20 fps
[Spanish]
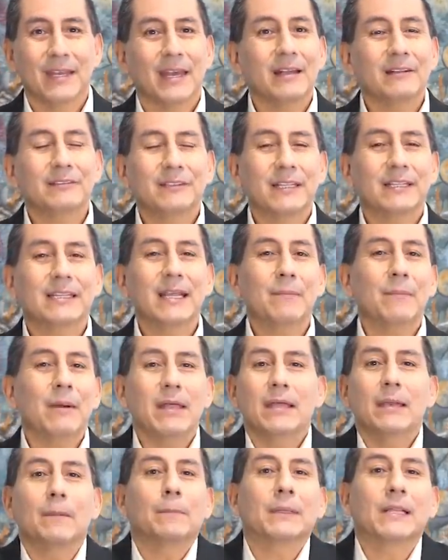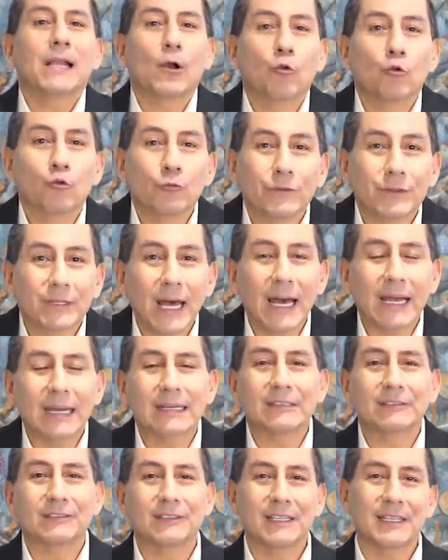este tema del
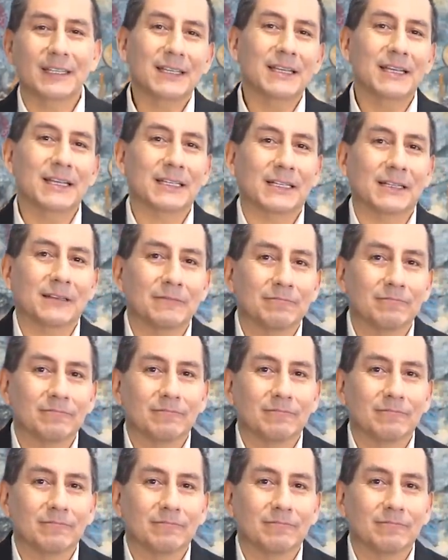preguntar siquiera,